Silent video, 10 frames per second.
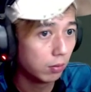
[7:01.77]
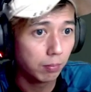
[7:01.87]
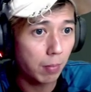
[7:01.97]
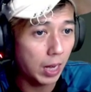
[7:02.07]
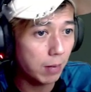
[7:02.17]

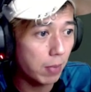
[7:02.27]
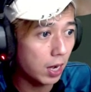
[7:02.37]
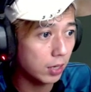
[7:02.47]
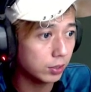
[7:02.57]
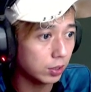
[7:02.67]

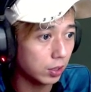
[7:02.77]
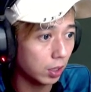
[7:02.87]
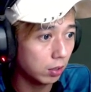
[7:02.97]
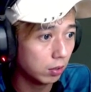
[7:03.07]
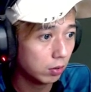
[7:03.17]
barang-barang uh, di sini
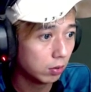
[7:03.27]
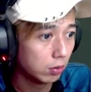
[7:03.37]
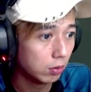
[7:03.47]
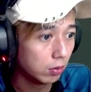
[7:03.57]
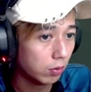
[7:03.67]
ya.
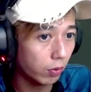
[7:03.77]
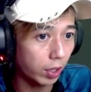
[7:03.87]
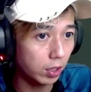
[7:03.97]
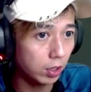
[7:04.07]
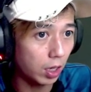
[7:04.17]

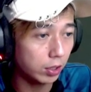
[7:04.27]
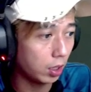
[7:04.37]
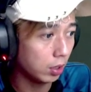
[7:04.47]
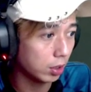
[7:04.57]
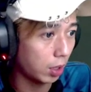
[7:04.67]
Oke, ini
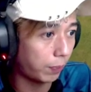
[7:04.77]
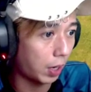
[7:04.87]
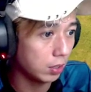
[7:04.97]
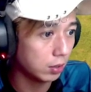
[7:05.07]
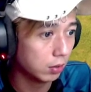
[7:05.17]
aja kita
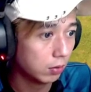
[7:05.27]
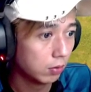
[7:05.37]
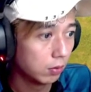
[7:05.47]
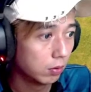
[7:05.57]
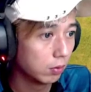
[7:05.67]
perang.
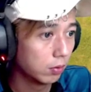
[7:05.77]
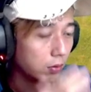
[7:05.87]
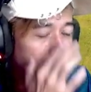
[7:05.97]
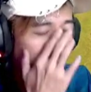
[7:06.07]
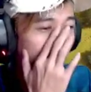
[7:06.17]

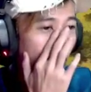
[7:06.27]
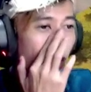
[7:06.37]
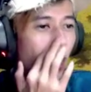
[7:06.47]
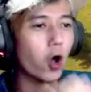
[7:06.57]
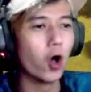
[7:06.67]

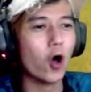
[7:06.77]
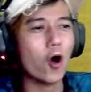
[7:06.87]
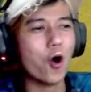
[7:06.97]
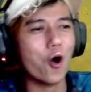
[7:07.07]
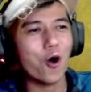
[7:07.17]

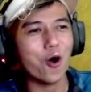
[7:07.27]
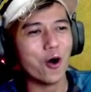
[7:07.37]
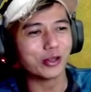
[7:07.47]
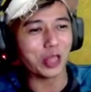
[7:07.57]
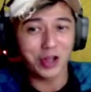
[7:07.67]

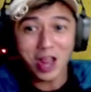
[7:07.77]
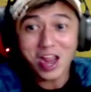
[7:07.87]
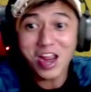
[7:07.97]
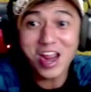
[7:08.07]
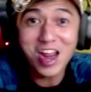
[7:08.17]
Oh,
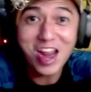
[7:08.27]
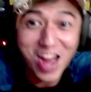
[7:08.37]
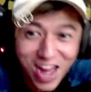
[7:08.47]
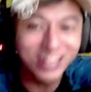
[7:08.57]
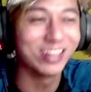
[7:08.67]

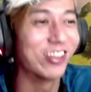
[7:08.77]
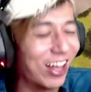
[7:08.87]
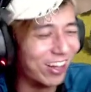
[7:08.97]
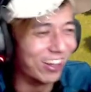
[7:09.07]
teneng gitu ya.